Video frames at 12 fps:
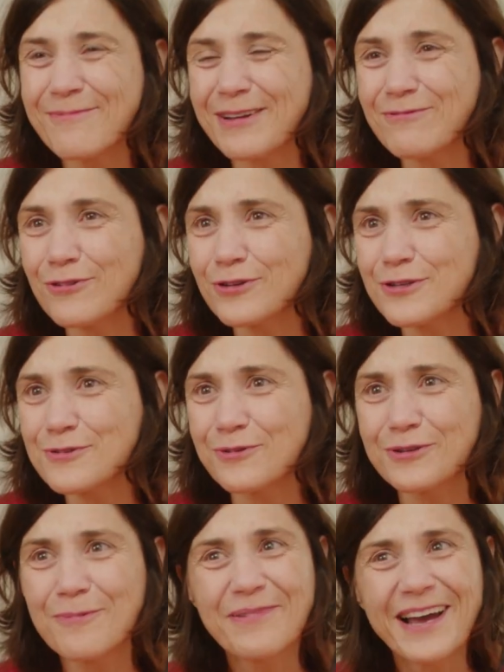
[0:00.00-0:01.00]
Man würde so
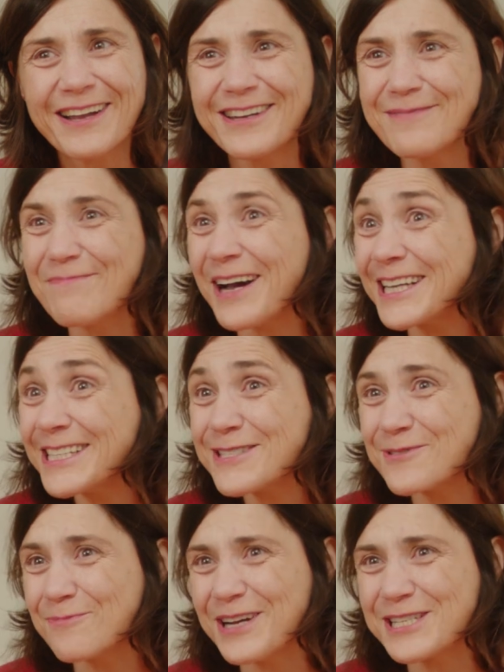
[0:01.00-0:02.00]
eine Plane in Paris
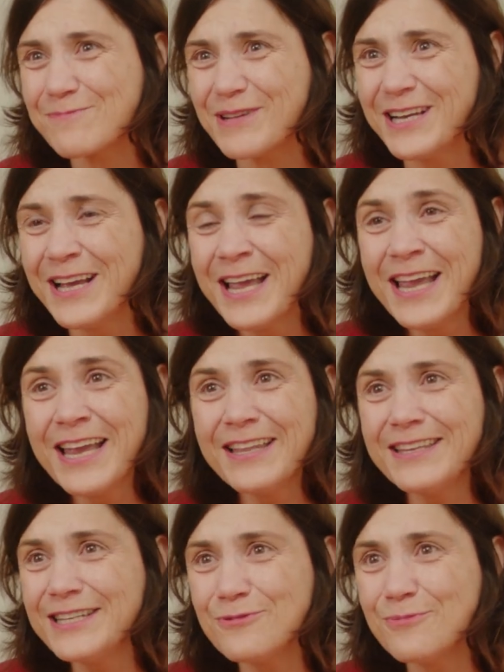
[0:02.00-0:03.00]
zum Beispiel
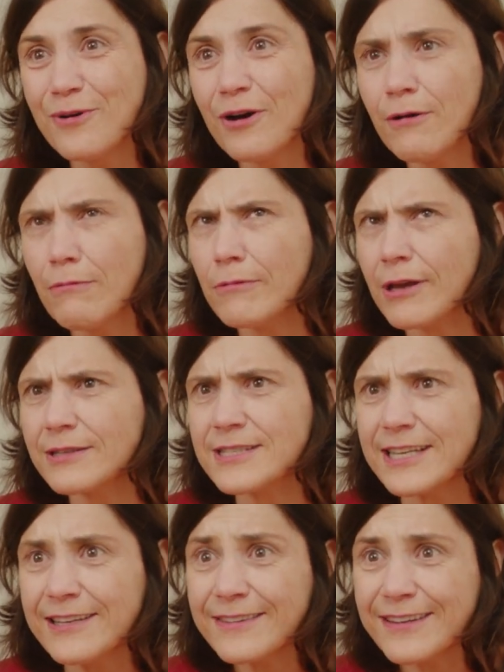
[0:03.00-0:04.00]
nicht über
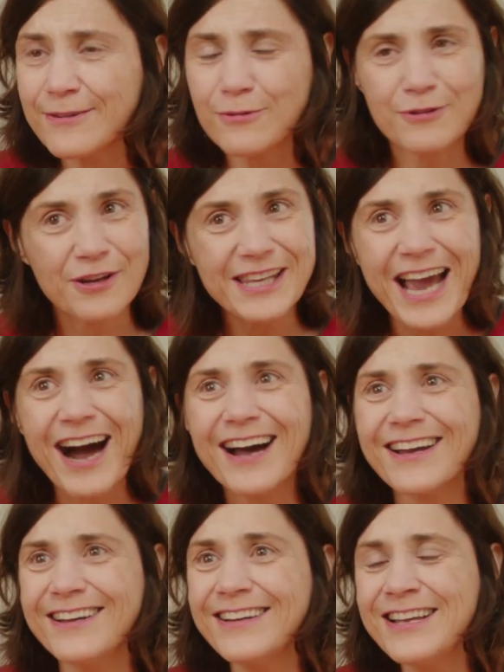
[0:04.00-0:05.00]
Jahrzehnte oder
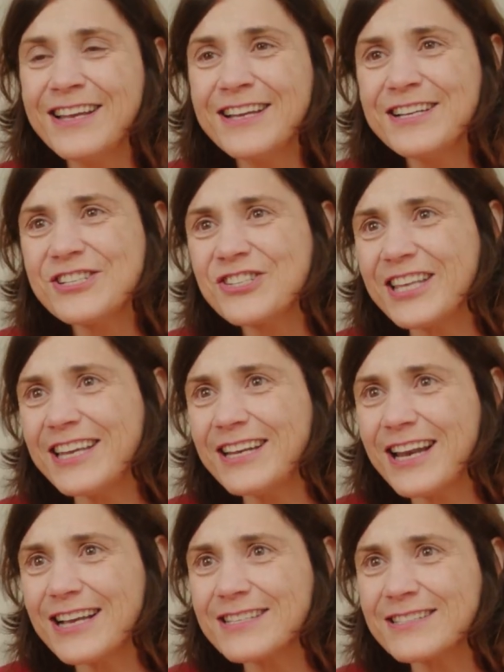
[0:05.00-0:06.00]
Jahre stehen
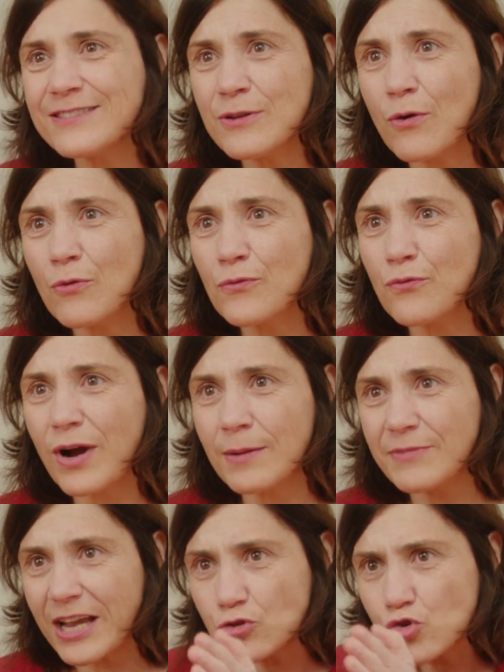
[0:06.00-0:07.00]
lassen. Und vor
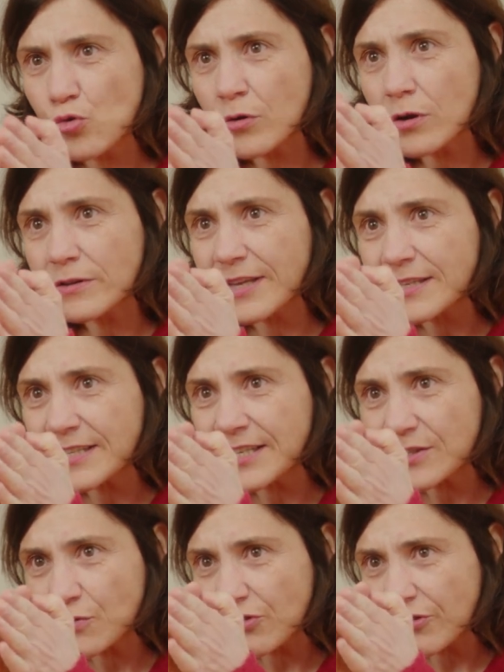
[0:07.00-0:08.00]
allem der Dschungel, der
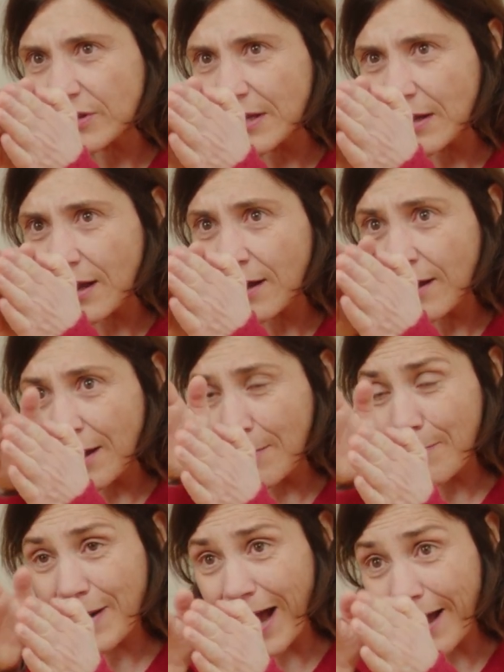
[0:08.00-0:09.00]
sich zwischen der
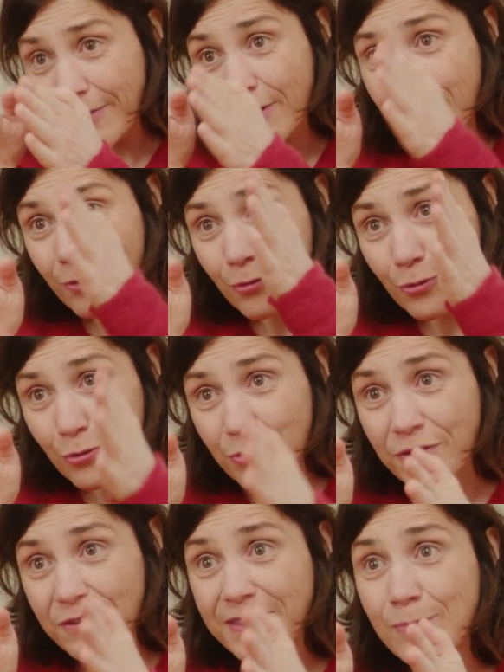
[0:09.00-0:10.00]
Plane
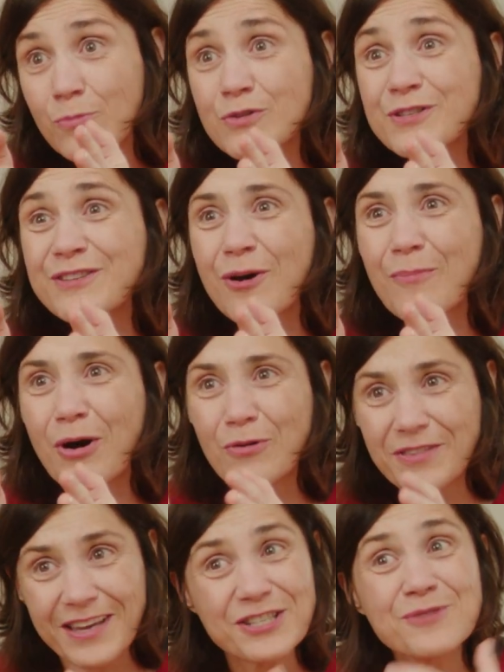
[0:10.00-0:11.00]
und dem Musterbau,
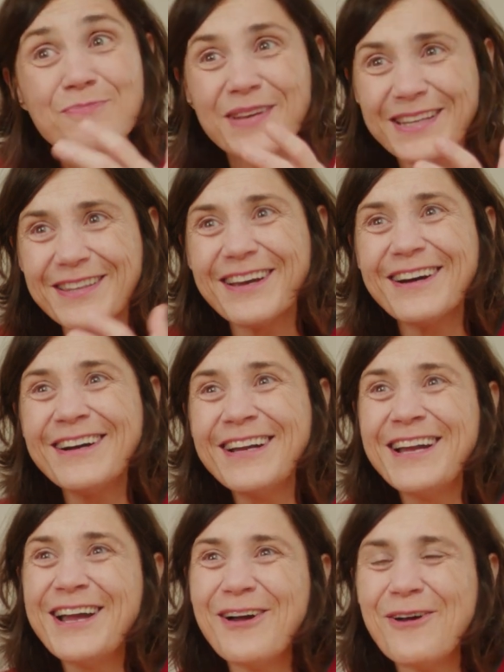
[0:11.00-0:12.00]
der später
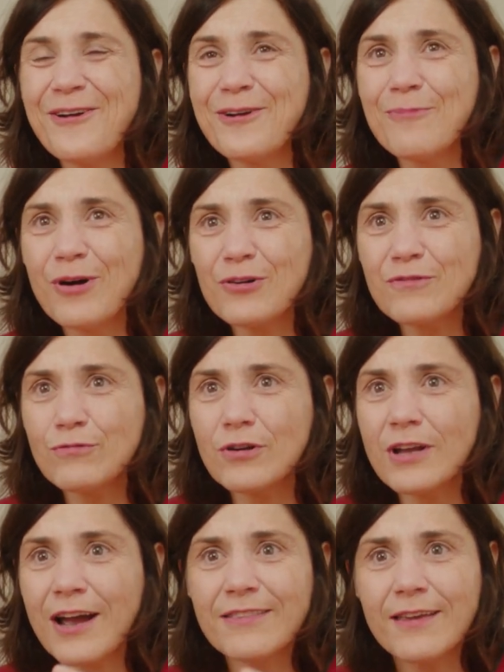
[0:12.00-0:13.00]
äh, gebaut
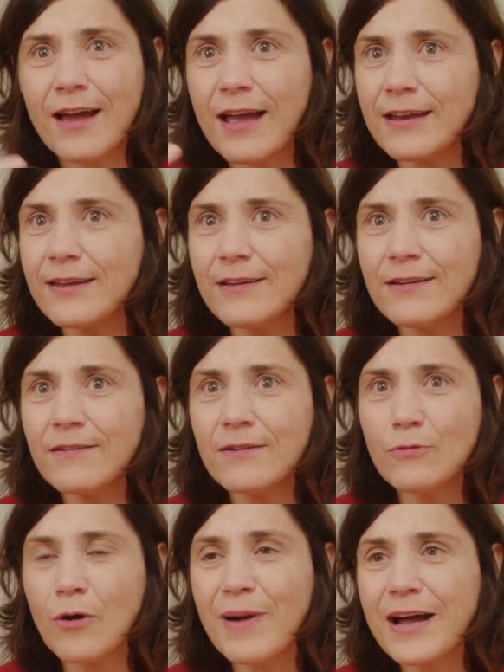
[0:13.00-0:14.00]
wurde, hatte eine
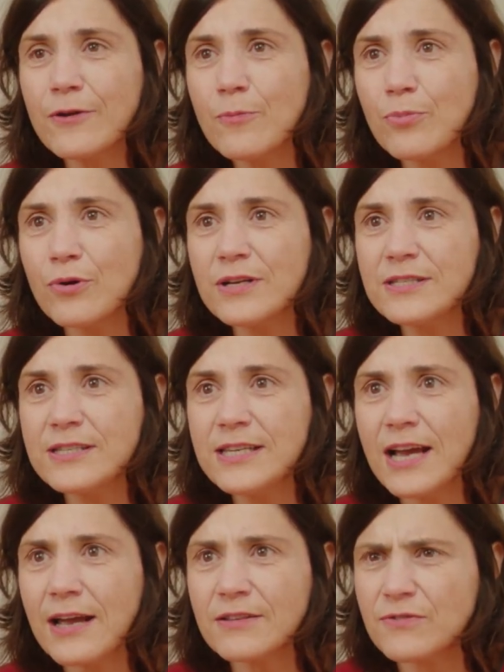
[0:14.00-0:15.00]
urbane Poesie.
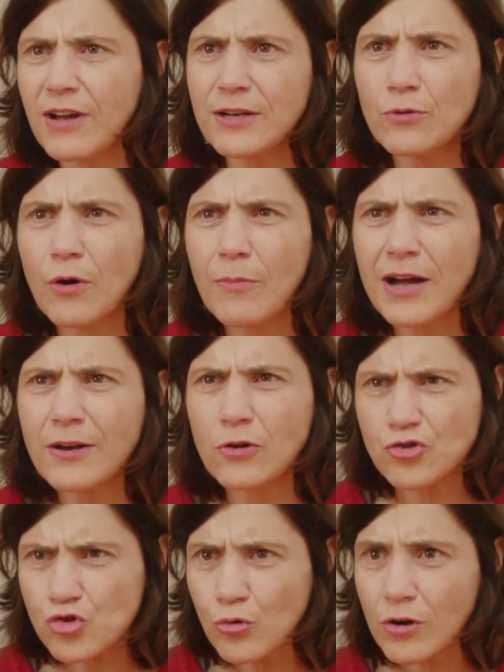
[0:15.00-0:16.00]
Es war ein
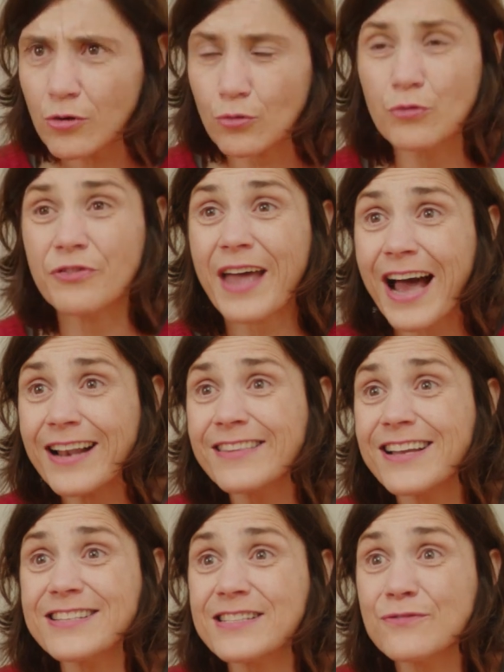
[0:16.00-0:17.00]
urbaner Dschungel. Und all
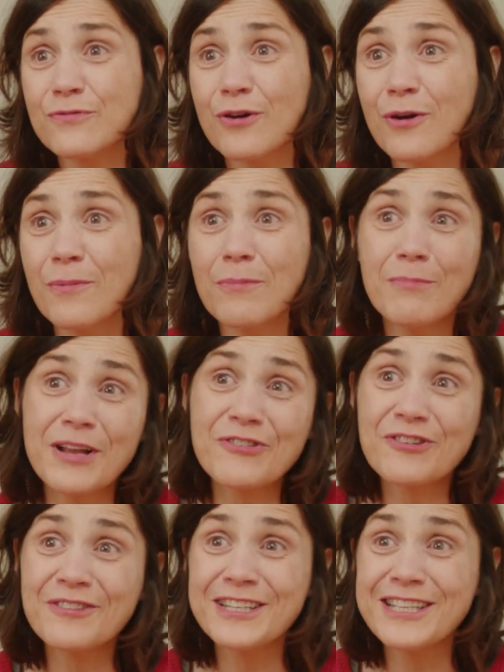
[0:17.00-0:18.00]
das ist für
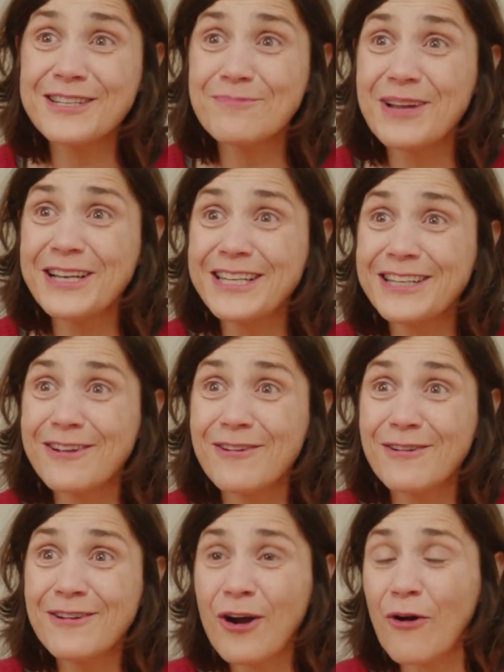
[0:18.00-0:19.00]
Menschen, die nicht in Berlin
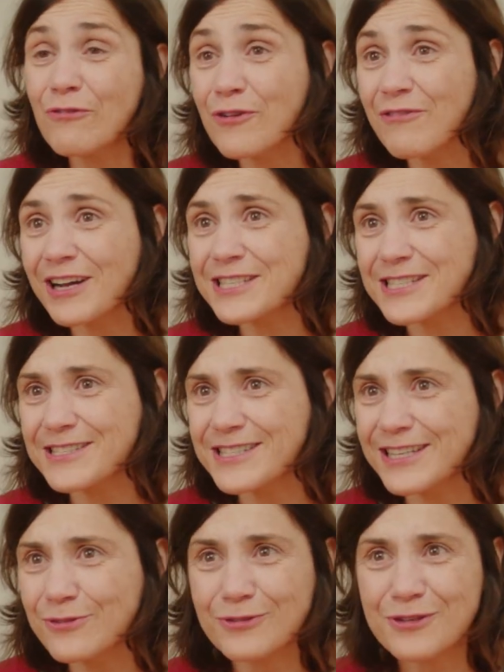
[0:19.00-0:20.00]
aufgewachsen
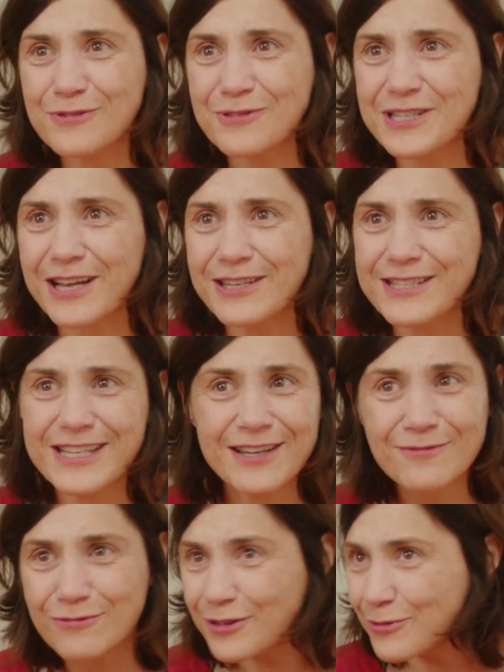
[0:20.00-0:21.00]
sind oder
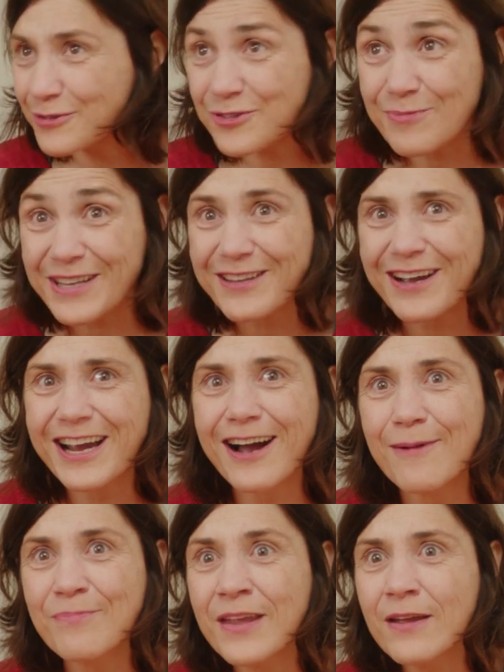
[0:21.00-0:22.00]
sozialisiert wurden und später
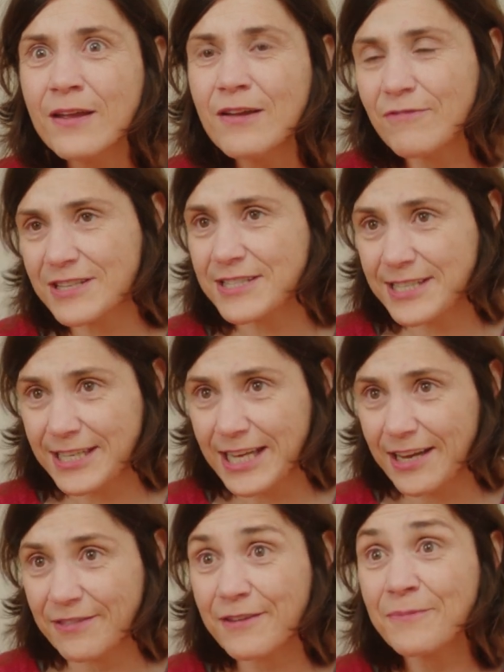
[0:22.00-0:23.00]
kamen,
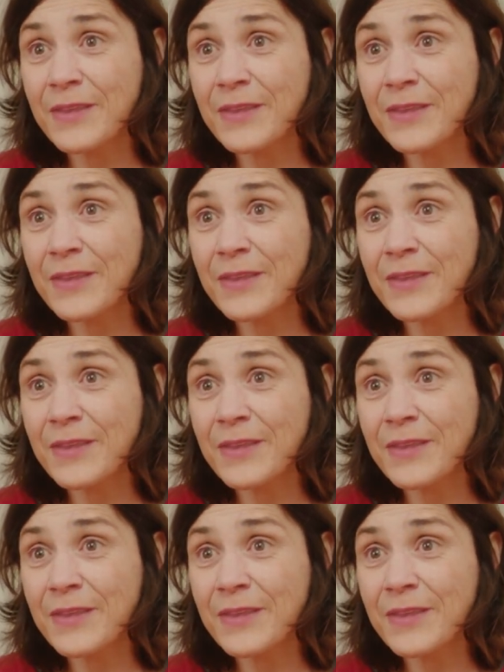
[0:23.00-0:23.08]
faszinierend.